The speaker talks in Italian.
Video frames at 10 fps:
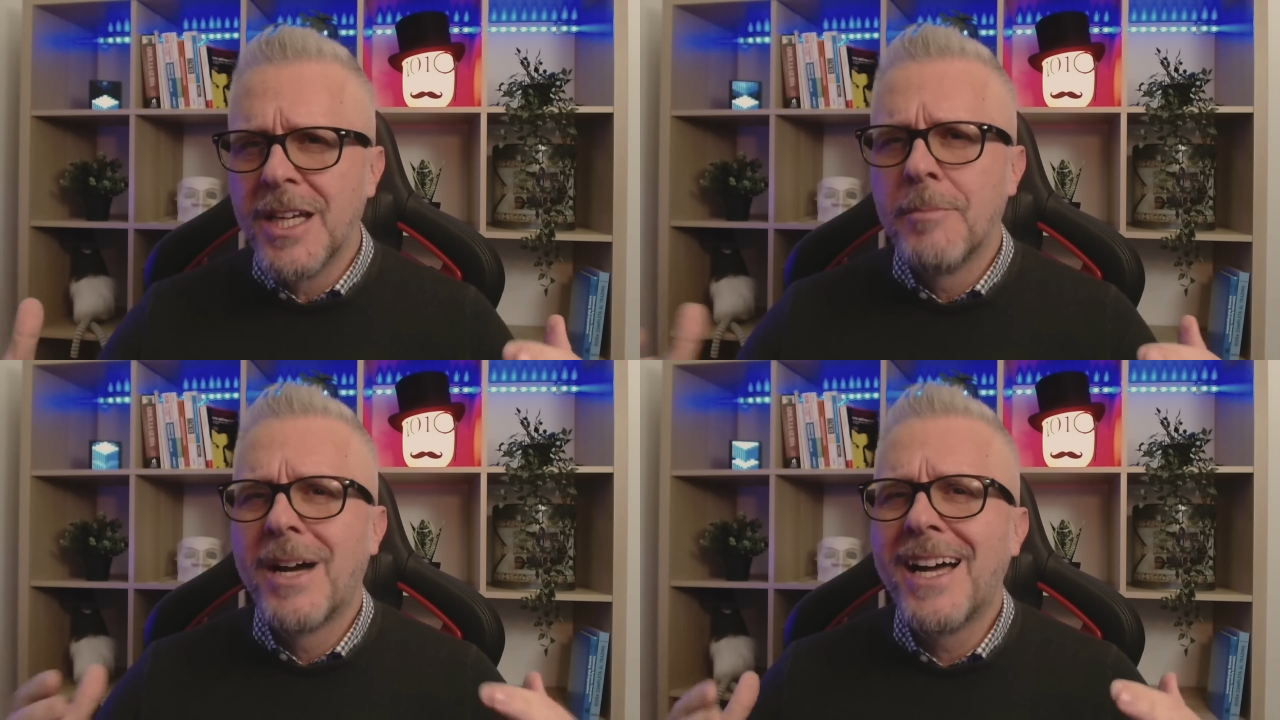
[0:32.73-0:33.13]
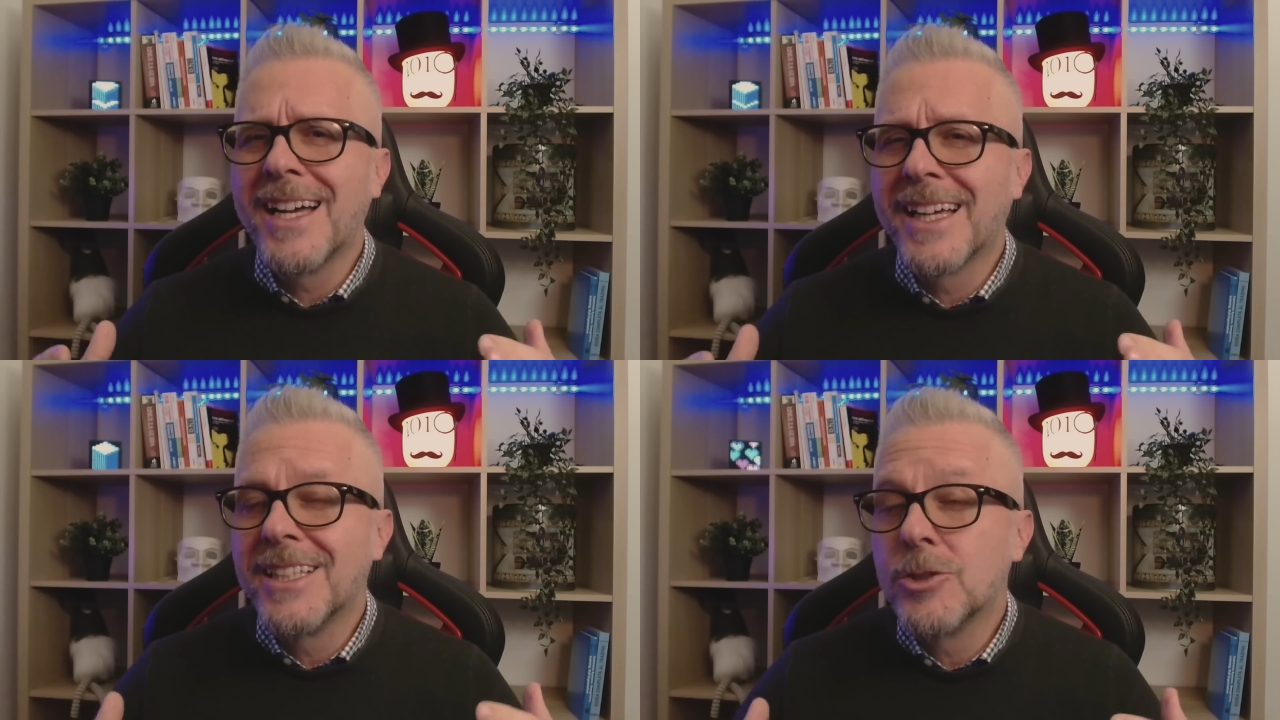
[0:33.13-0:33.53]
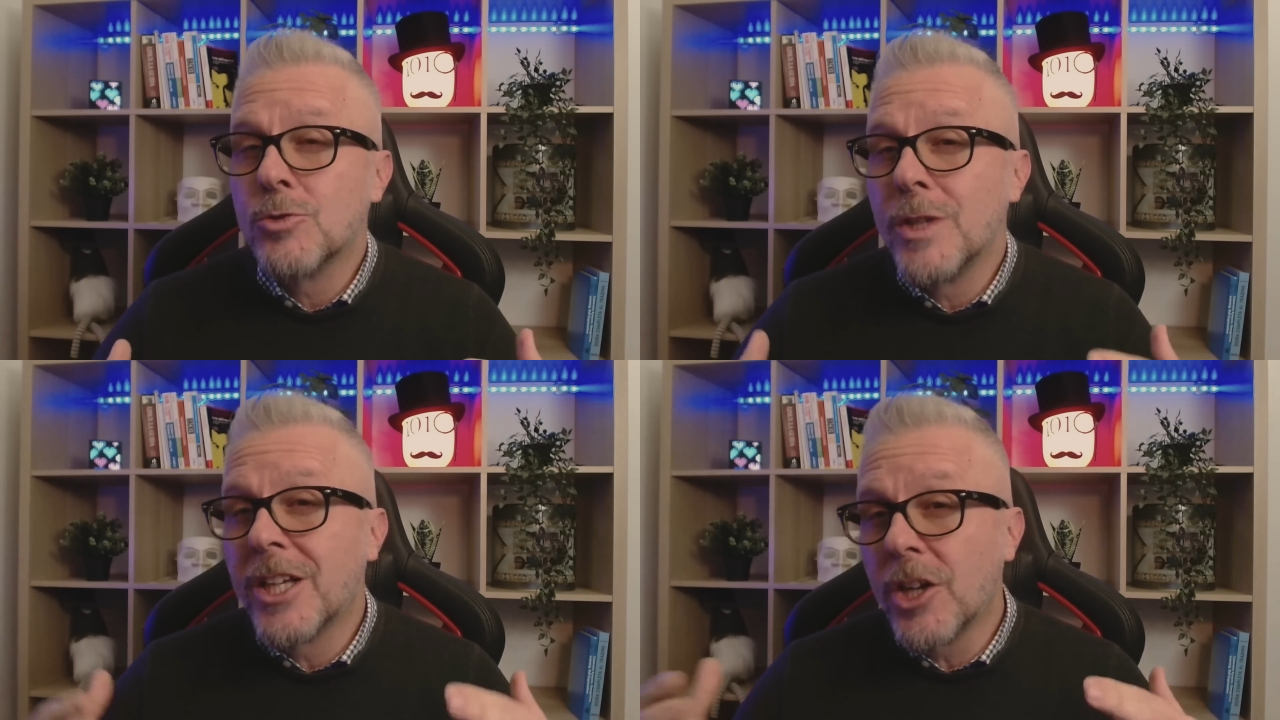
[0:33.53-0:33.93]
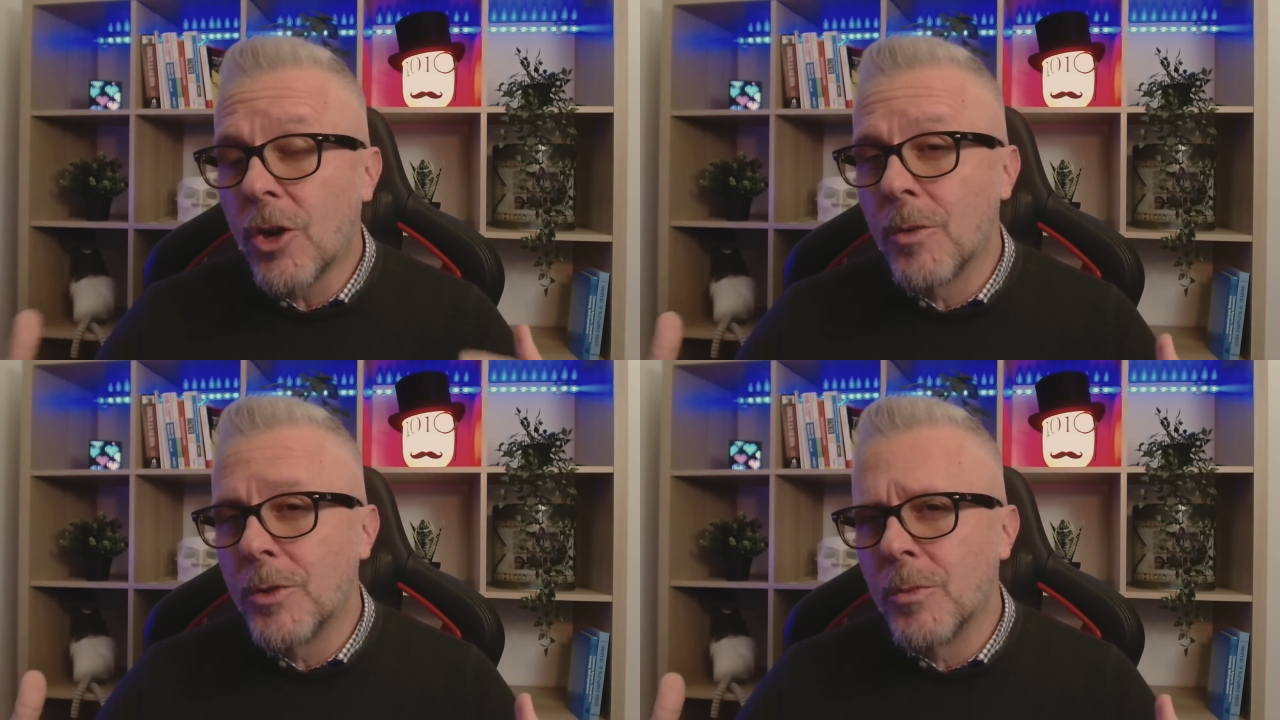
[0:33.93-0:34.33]
ma anche sui
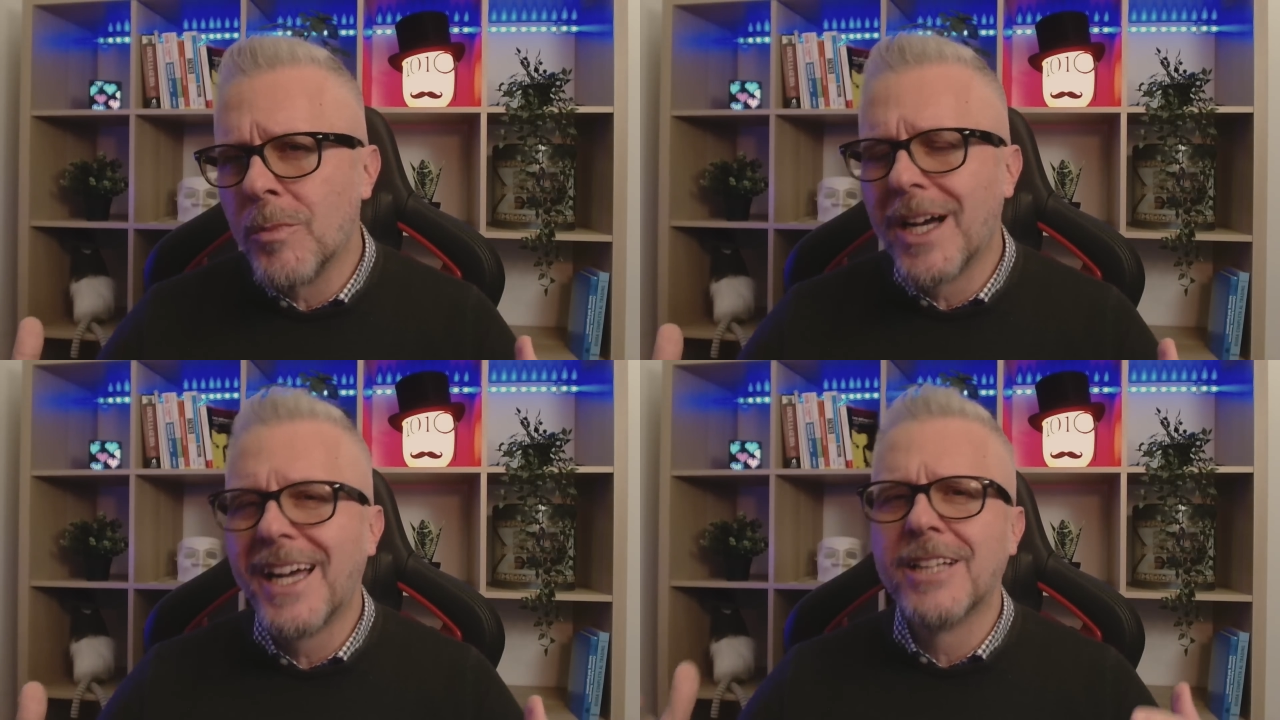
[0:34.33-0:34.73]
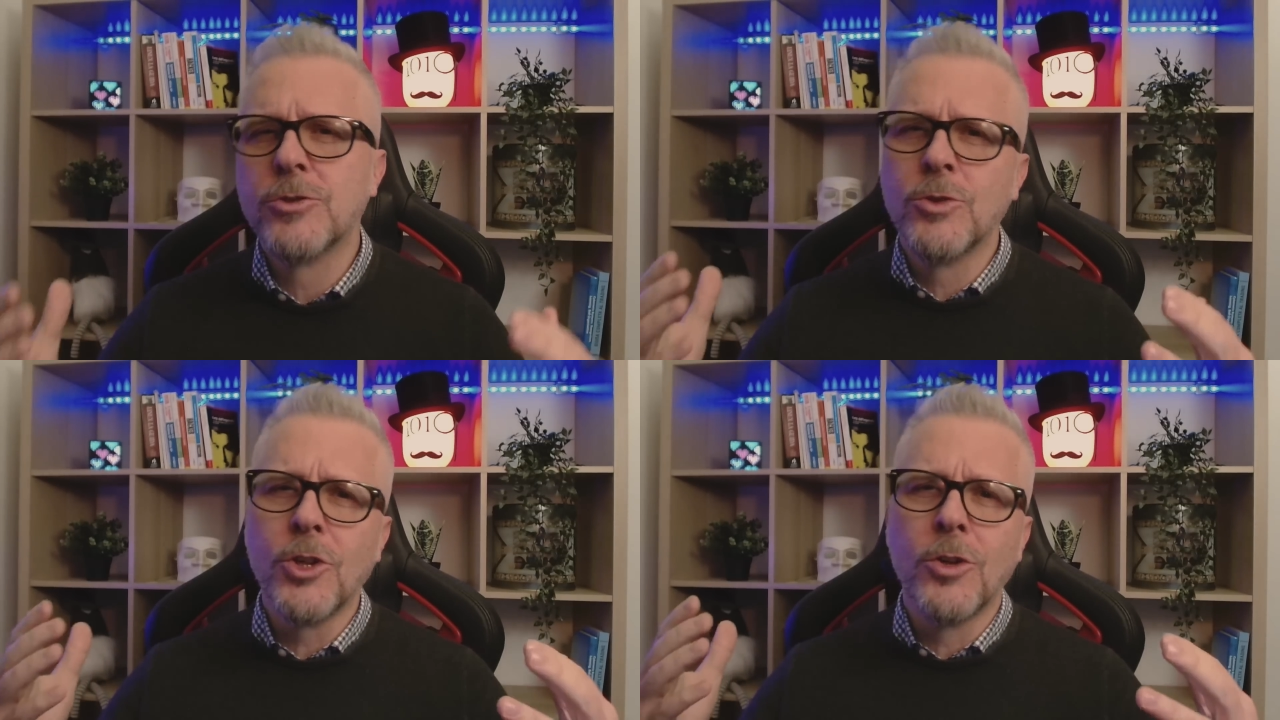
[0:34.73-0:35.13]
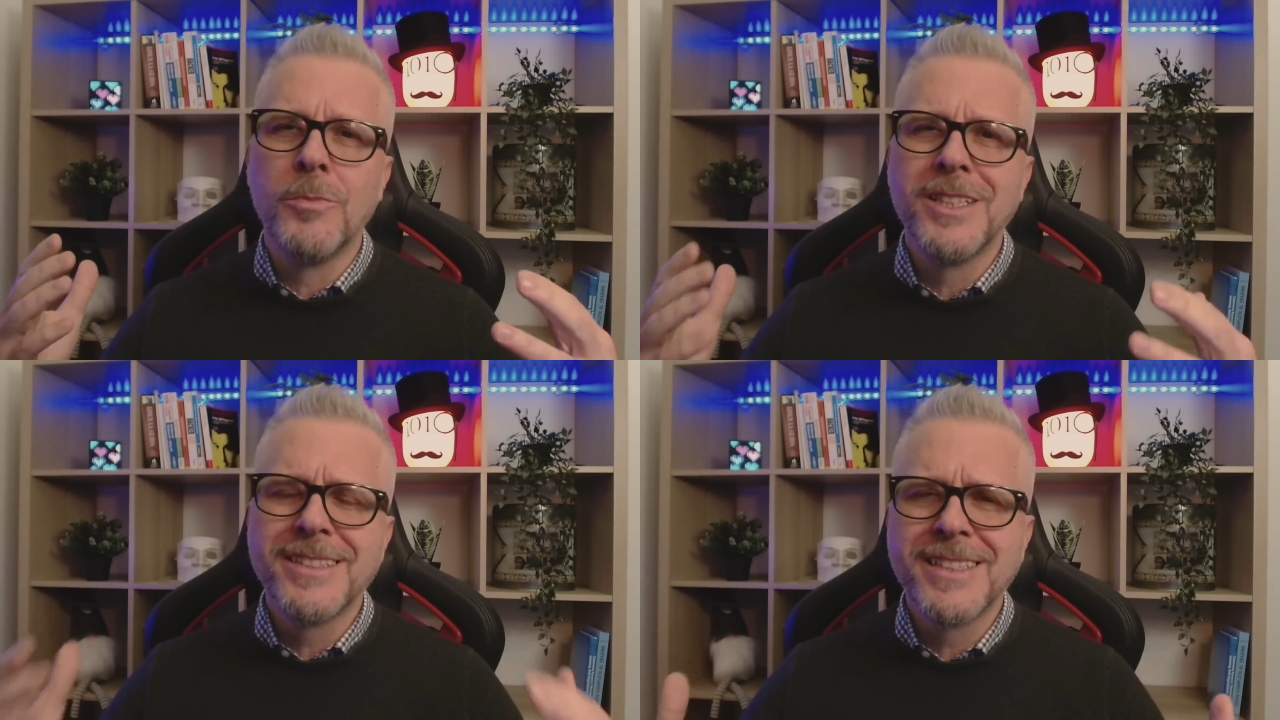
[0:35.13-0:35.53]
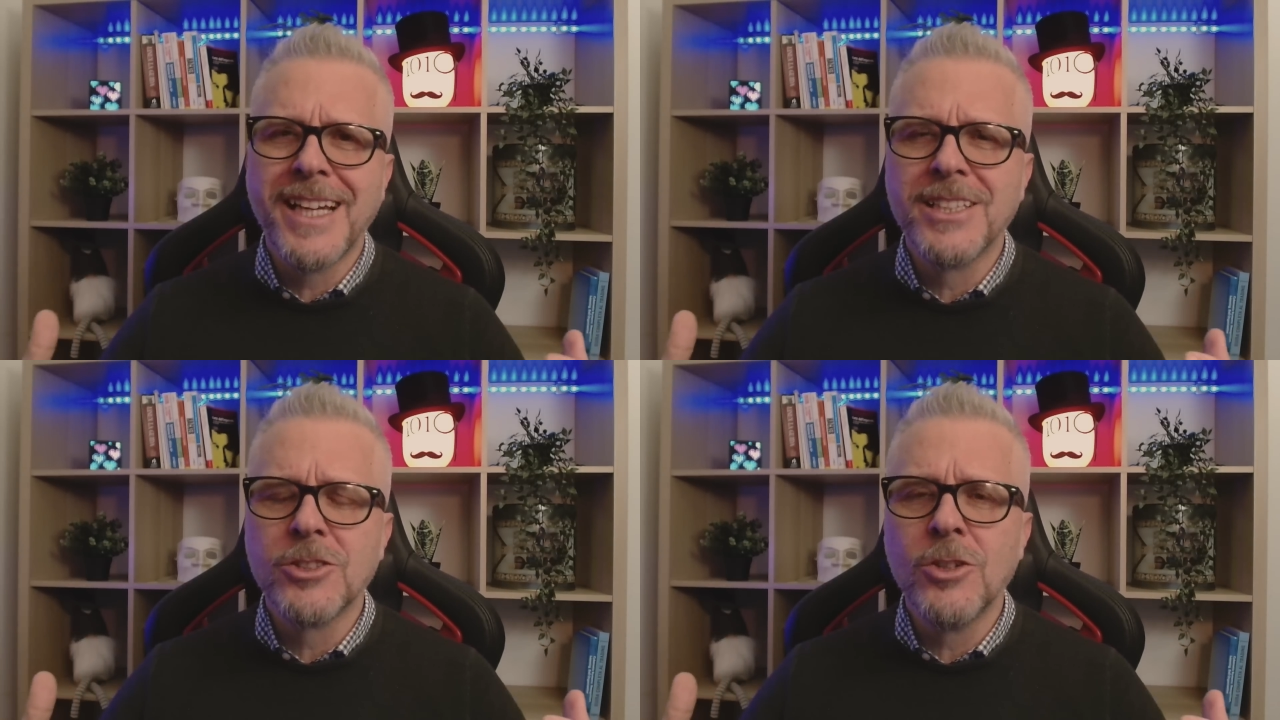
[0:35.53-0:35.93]
Chromium e su Chrome
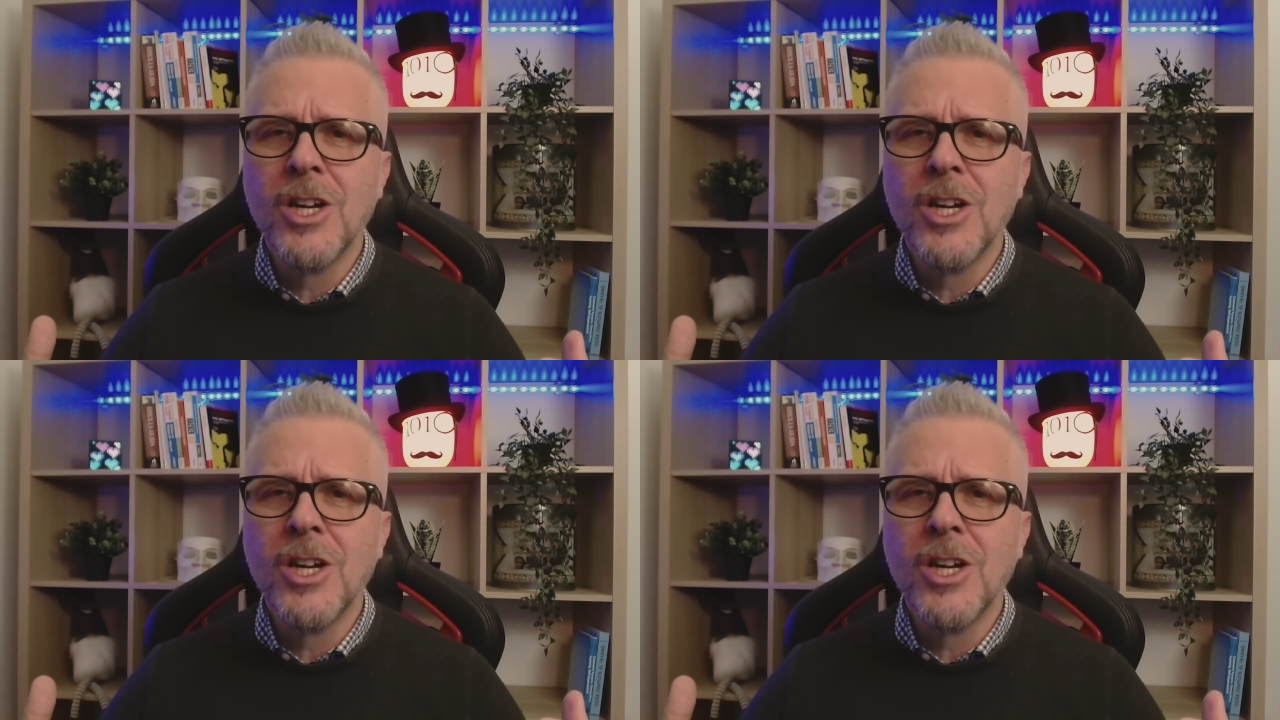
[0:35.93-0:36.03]
stesso